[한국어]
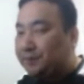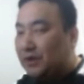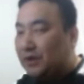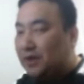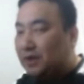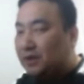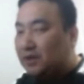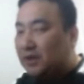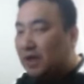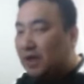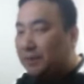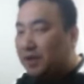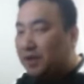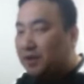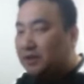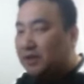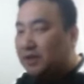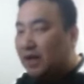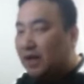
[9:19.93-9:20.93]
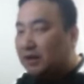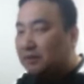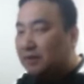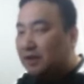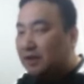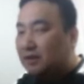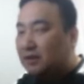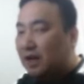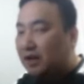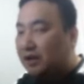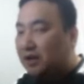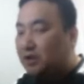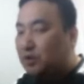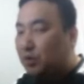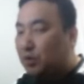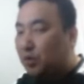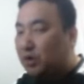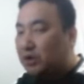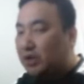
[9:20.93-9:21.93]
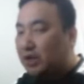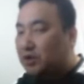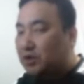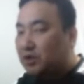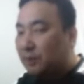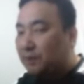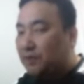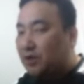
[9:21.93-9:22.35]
그 다음에 여자가 하는 말은 당연히 조언이겠죠.